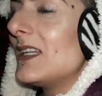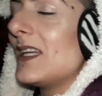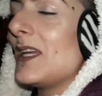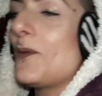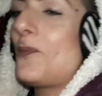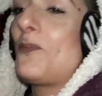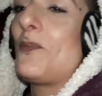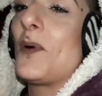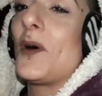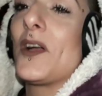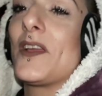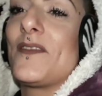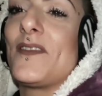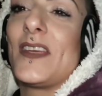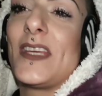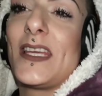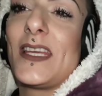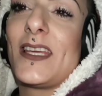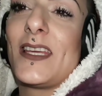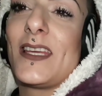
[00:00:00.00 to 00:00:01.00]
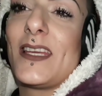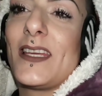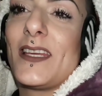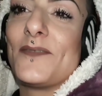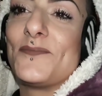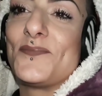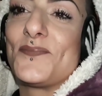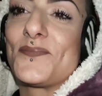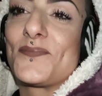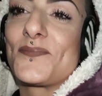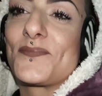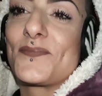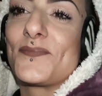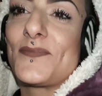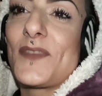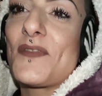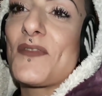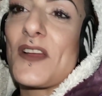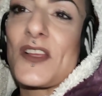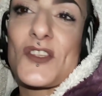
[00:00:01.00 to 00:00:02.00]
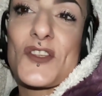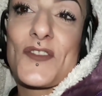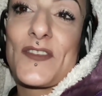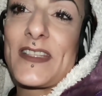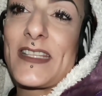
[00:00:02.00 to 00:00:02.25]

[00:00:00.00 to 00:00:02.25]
e poi vi, vi faccio